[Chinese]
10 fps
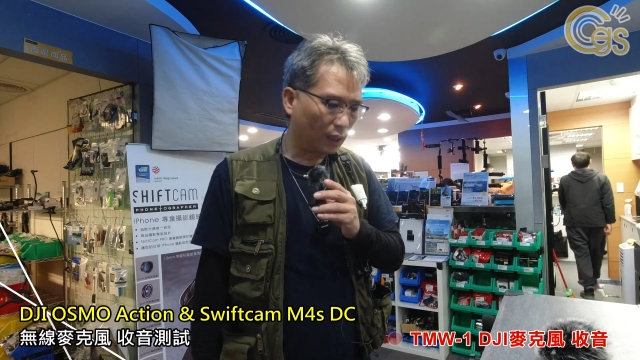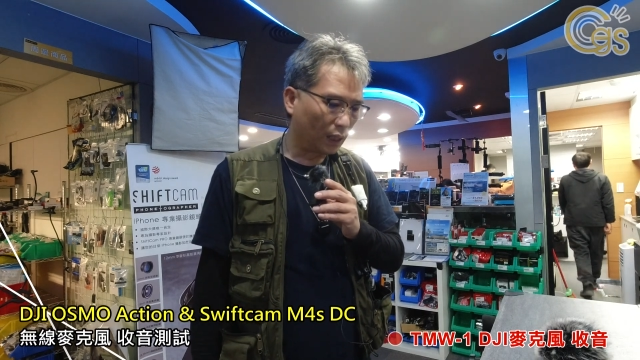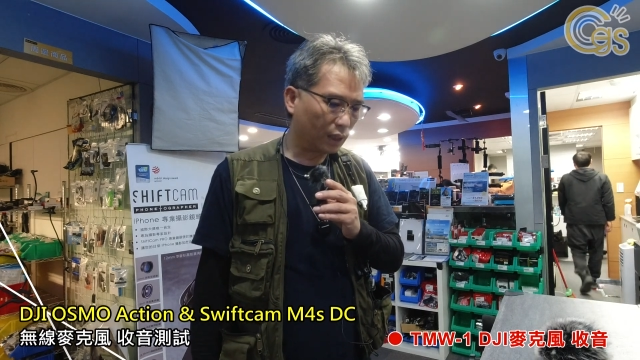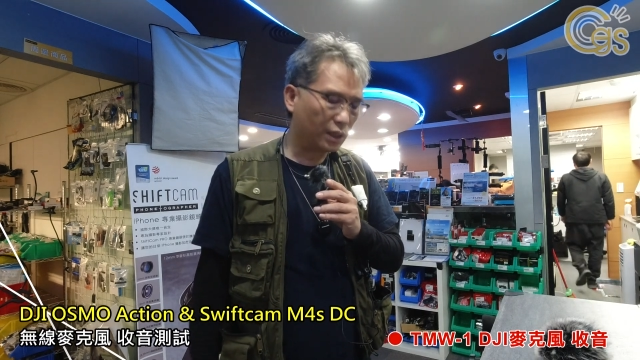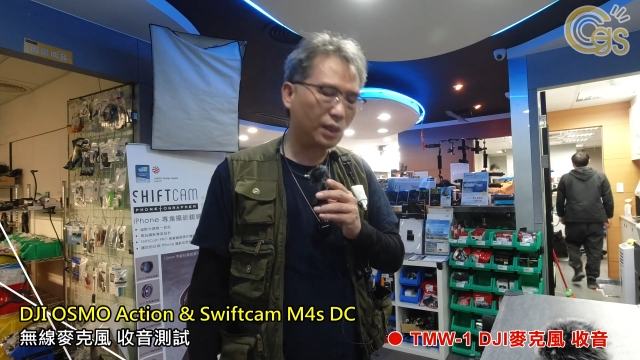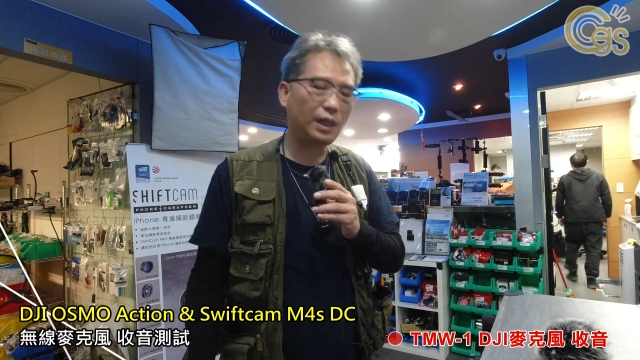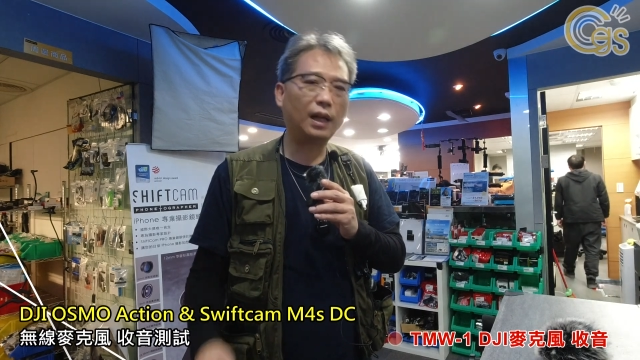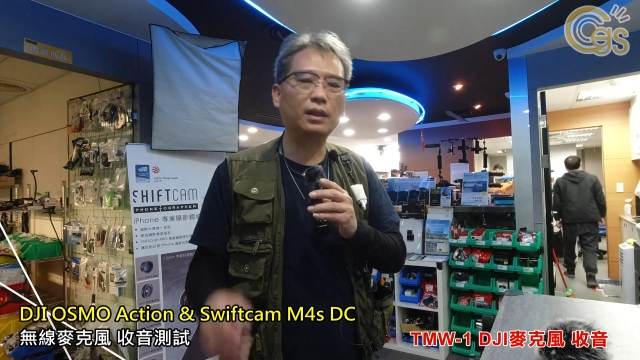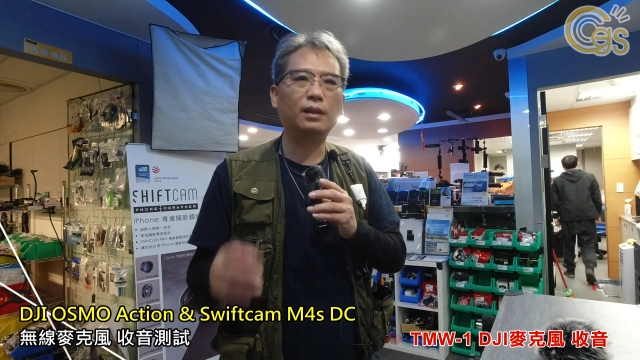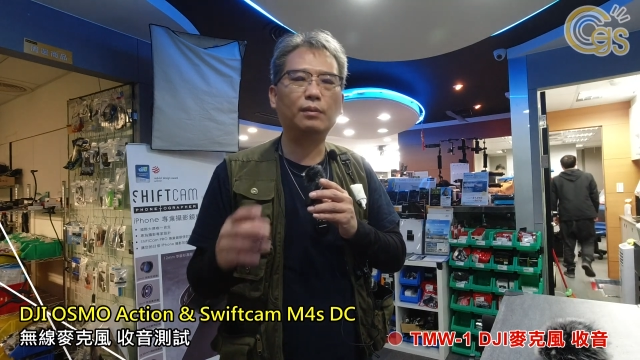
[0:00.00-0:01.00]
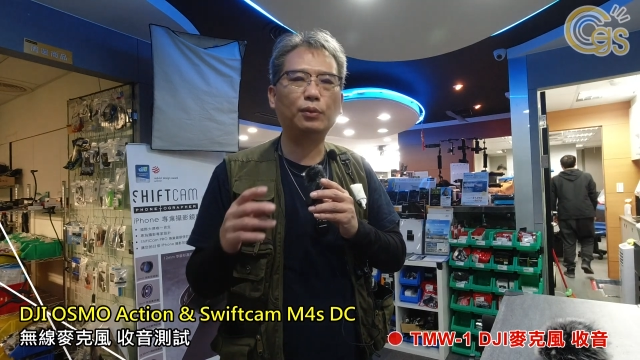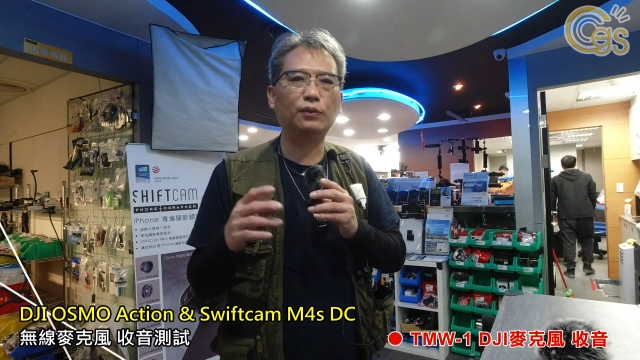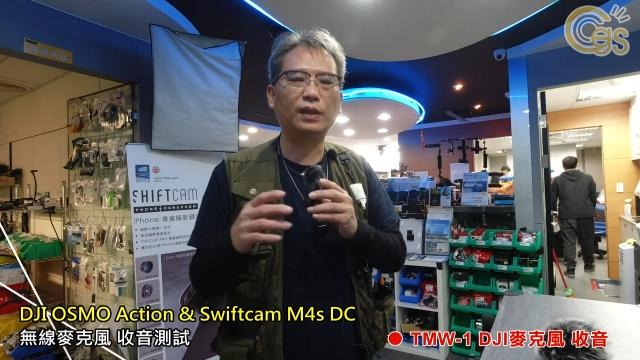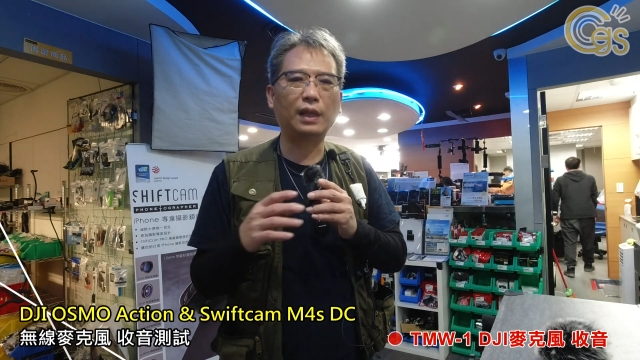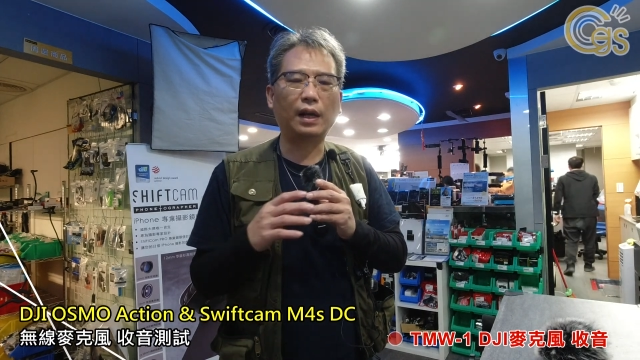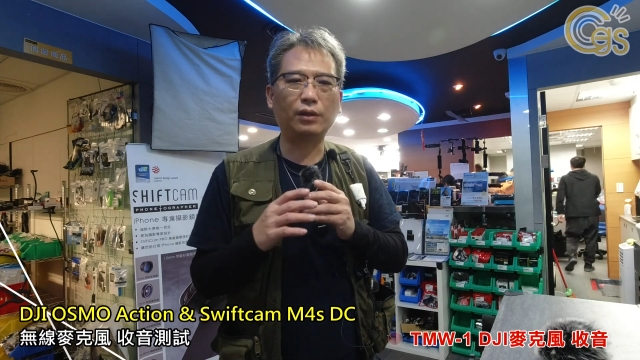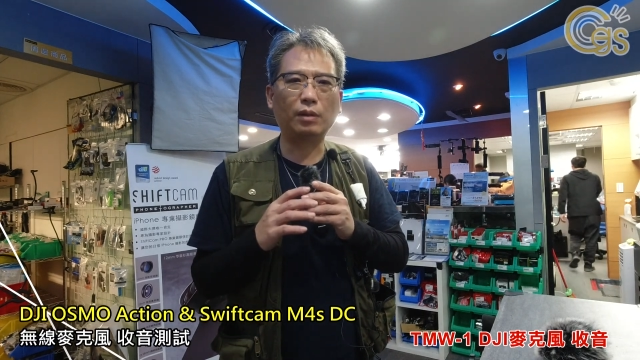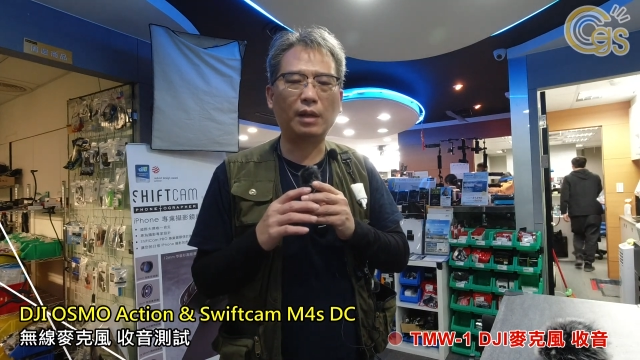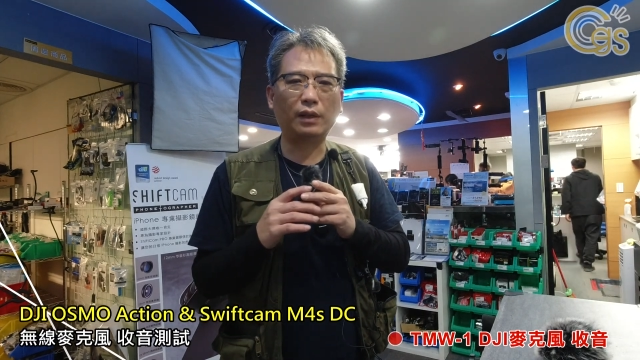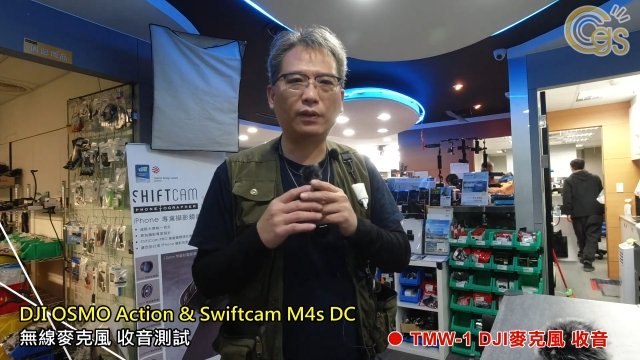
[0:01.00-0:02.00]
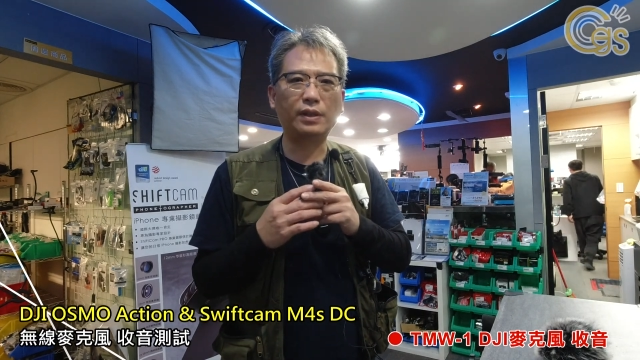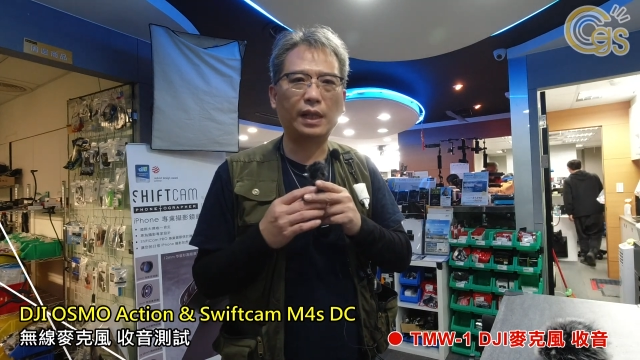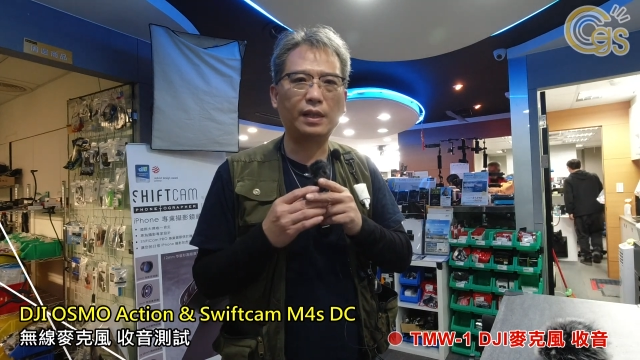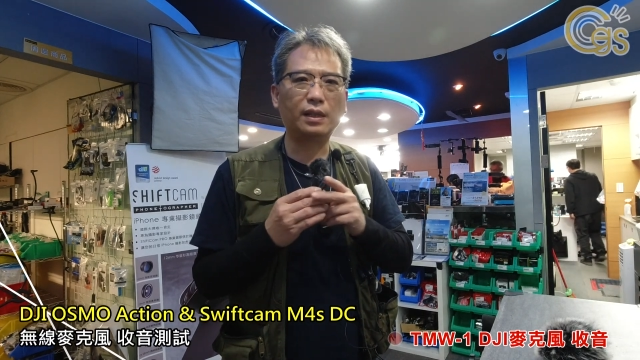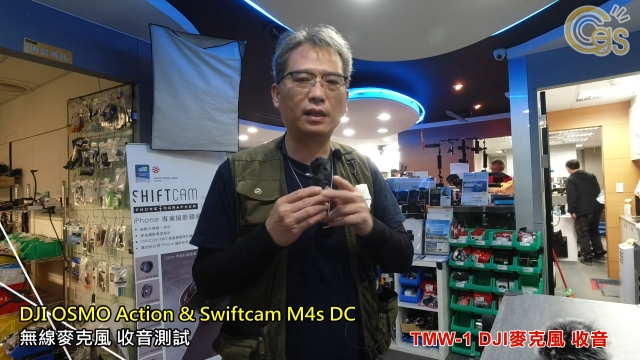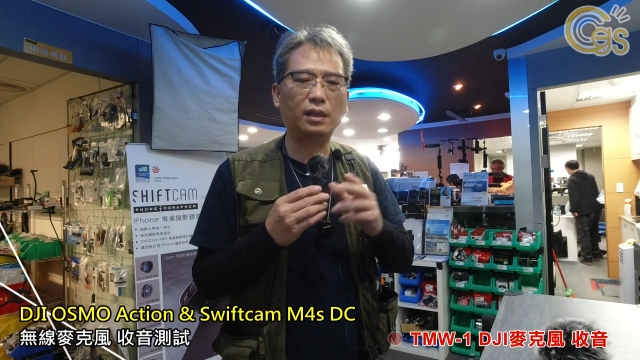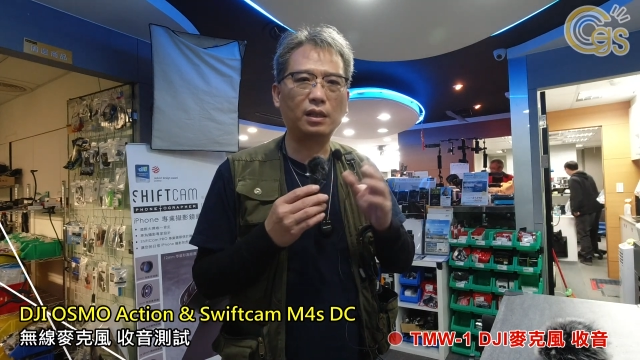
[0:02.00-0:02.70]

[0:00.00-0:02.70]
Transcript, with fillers: 那其他的部分，它对麦克风这一支呢，